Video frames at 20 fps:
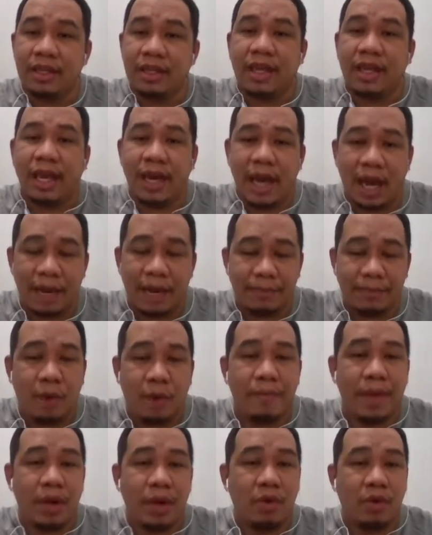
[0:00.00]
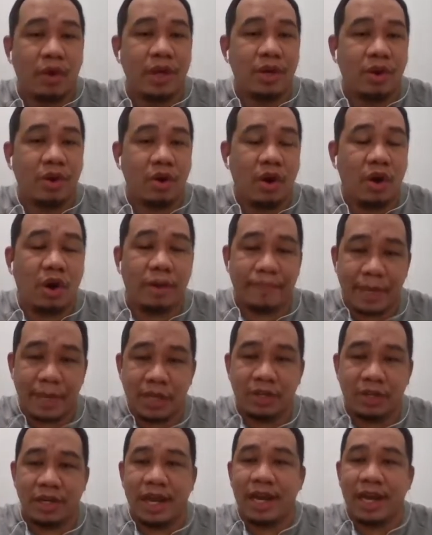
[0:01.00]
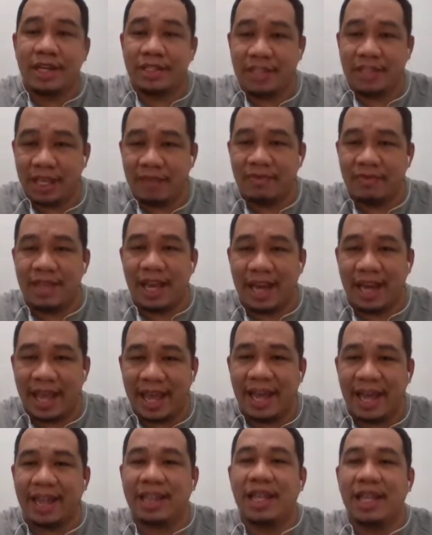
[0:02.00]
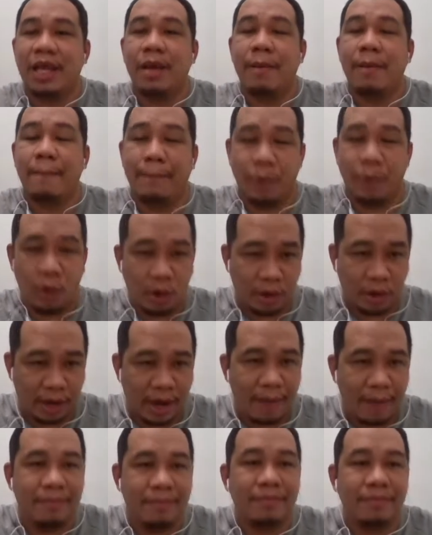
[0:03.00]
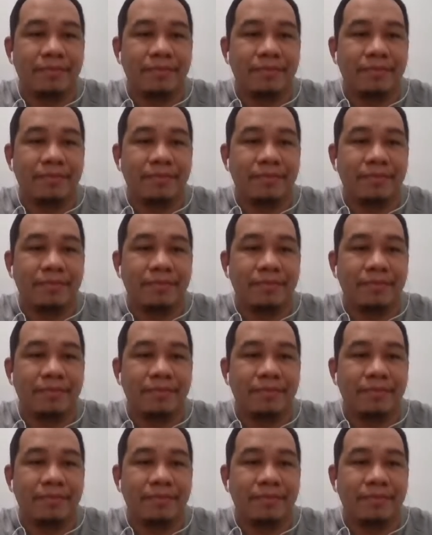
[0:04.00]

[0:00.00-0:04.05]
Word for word: kailangan po meron kayong occupational safety and health program.